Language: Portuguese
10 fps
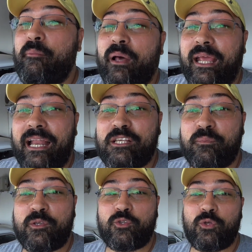Para aquelas
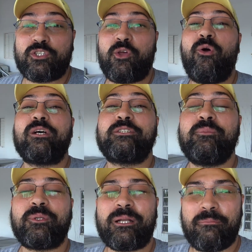pessoas que gostam do
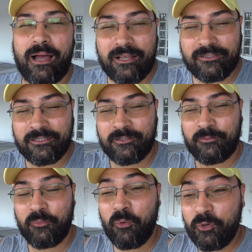meu trabalho,
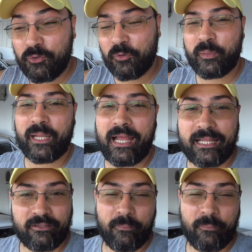muito obrigado.